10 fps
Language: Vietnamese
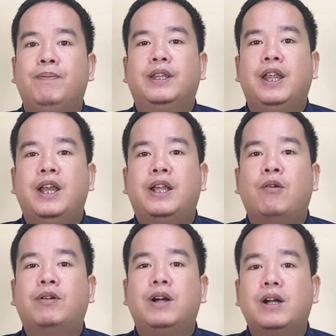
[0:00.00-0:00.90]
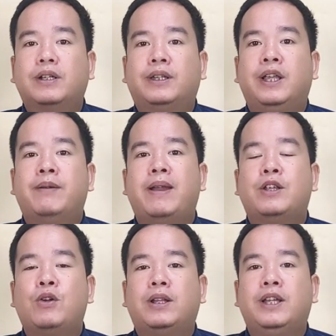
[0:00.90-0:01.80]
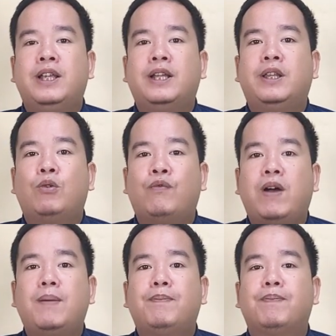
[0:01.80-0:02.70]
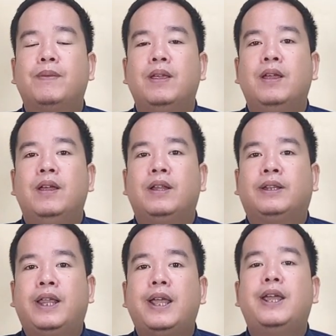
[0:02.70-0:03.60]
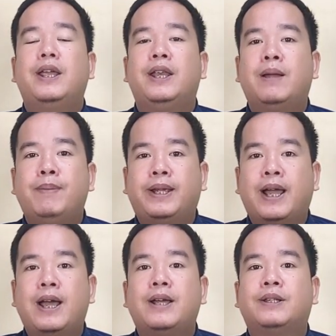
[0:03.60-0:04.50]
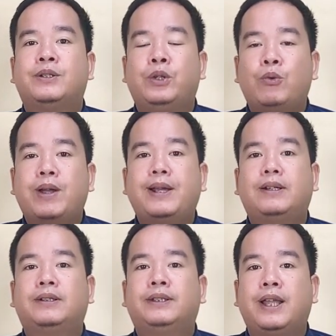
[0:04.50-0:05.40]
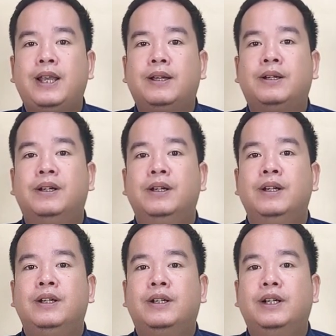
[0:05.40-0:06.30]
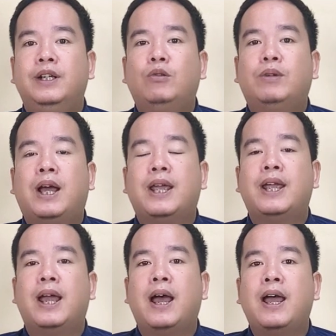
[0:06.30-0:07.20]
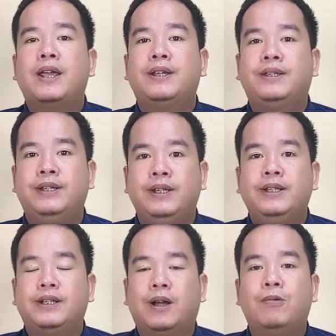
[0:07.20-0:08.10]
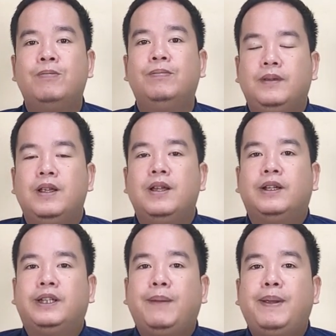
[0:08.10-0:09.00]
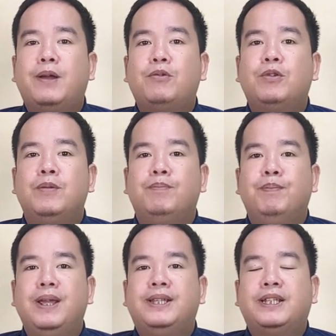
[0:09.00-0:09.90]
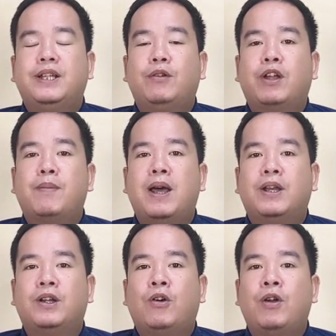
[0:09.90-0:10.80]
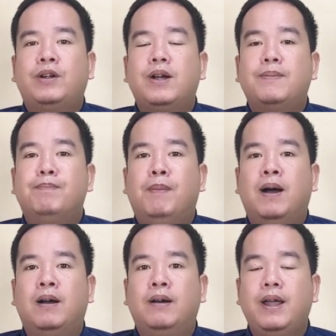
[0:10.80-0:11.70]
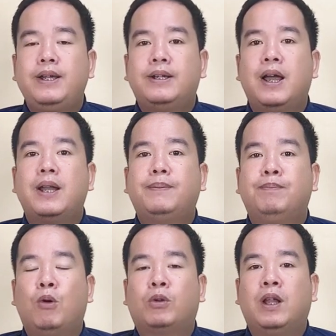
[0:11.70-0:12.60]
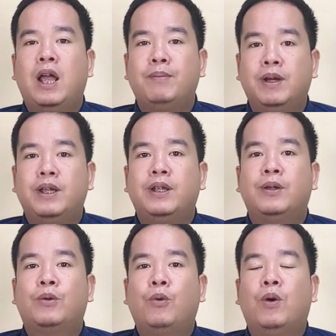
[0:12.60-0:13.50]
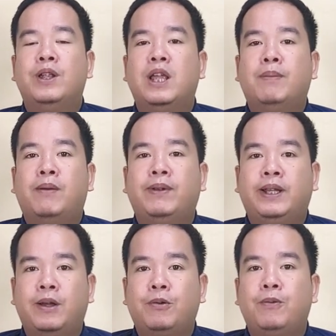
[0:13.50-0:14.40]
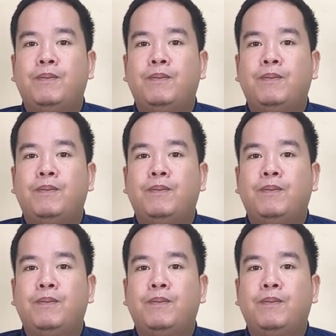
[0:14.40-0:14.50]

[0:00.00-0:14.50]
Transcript: Để đánh gói cước thì các bạn hãy soạn tin nhắn theo cú pháp T50K dấu cách TL gửi đến tổng đài 290. Tiếp theo, mình sẽ giới thiệu đến các bạn gói cước MXH120 của nhà mạng Viettel.